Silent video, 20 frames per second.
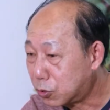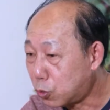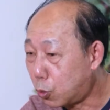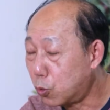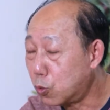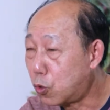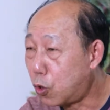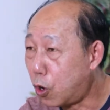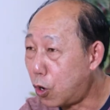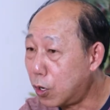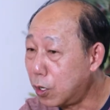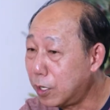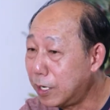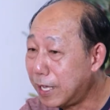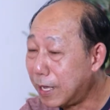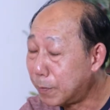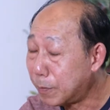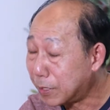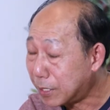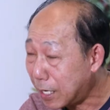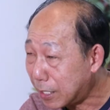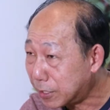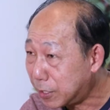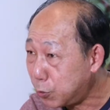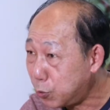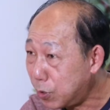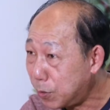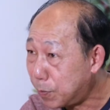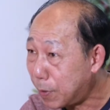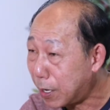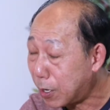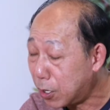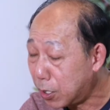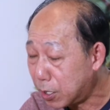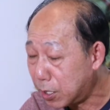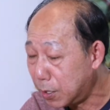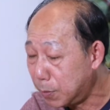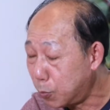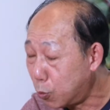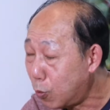ส่งของเลี้ยงประทังชีวิตไป ก็
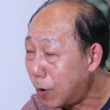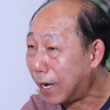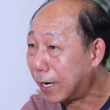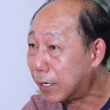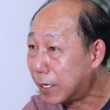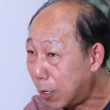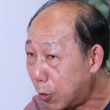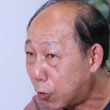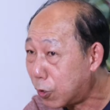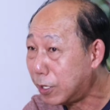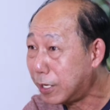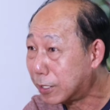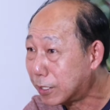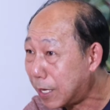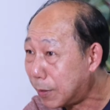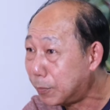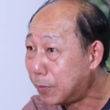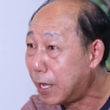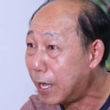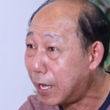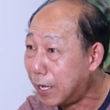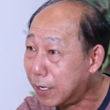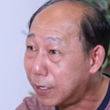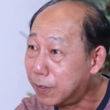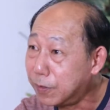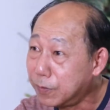คือหมูหันเราก็ยังทำได้